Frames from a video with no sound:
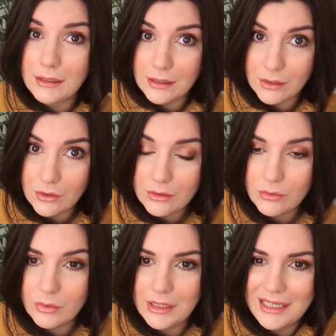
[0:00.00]

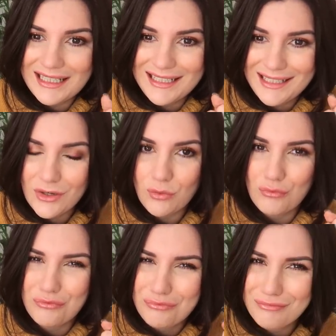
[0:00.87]
tirino, quindi che
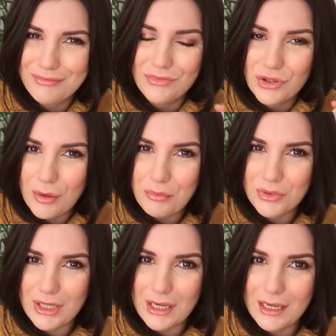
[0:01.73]
siano
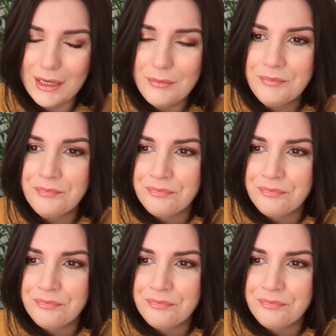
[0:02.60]
troppo secche